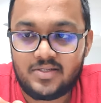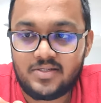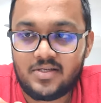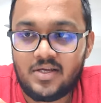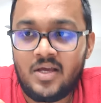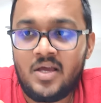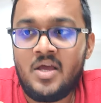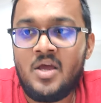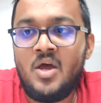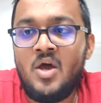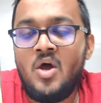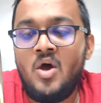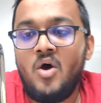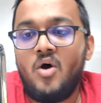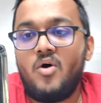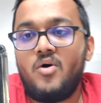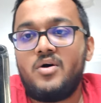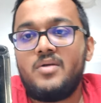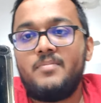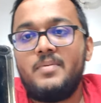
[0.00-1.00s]
चीज़ है
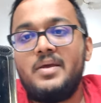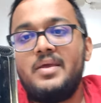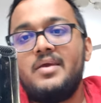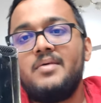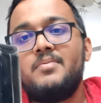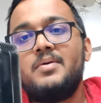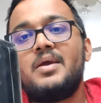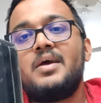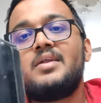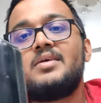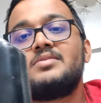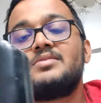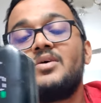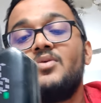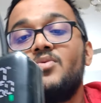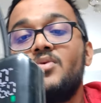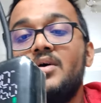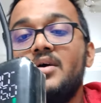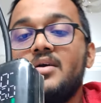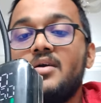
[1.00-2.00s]
और मैं ये भी कहना
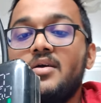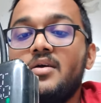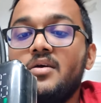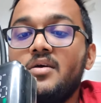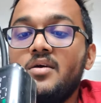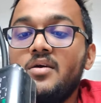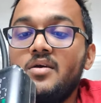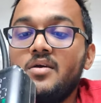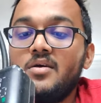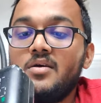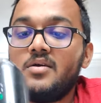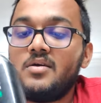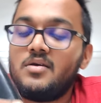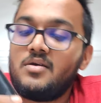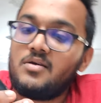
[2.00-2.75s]
चाहूँगा कि